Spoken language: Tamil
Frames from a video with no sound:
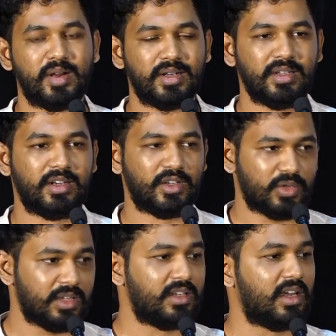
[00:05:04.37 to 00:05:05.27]
பண்ணிட்டு இருந்திருக்கார்
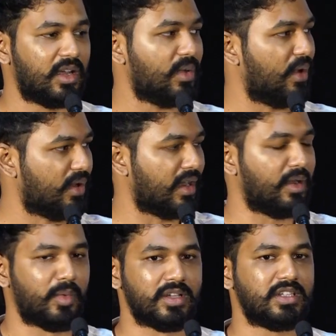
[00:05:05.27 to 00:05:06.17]
ஸோ அதுக்காகவே அவர்
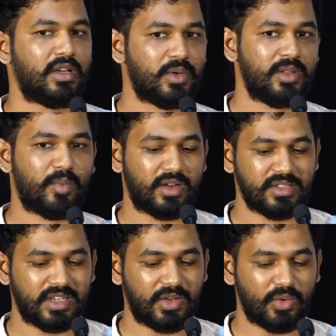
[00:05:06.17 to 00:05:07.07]
நல்ல மனசுக்காகவே இந்த
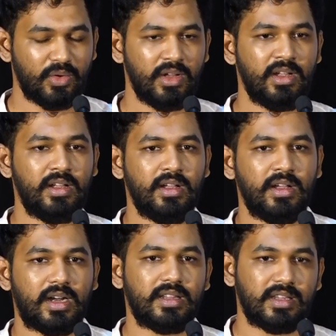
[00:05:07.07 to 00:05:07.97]
படம் ஜெயிக்கணும்
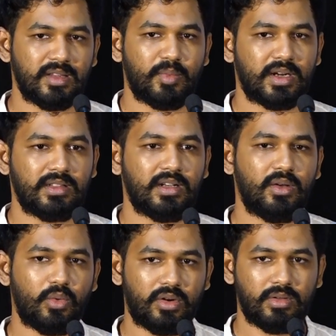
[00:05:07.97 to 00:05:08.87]
அடுத்து இந்த படத்தில்
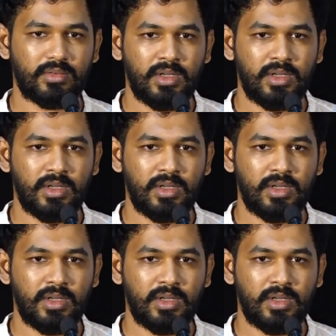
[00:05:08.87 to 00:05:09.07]
ஒரு